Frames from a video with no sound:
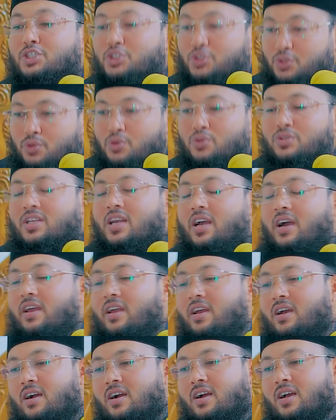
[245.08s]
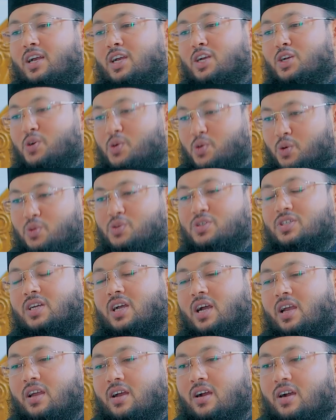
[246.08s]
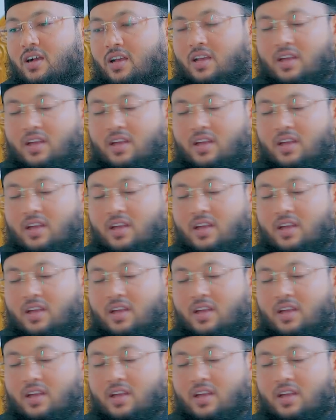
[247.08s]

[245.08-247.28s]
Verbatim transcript: সুদ খায়া ঘুষ খায়া